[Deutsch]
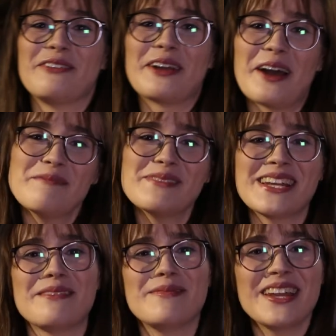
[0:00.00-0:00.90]

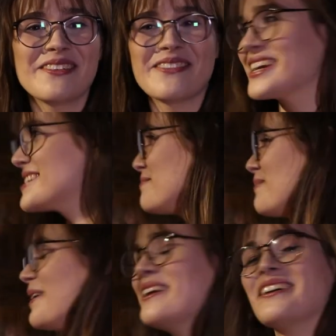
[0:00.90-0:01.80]
Willkommen in der
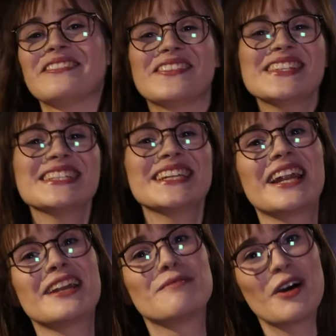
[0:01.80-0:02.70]
Medienwerkstatt Bonn. Wir
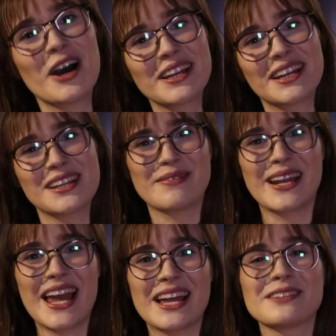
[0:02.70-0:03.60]
sind hier an einem Ort, an
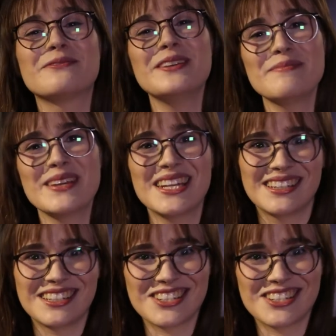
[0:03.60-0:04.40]
dem man lernt, wie Medien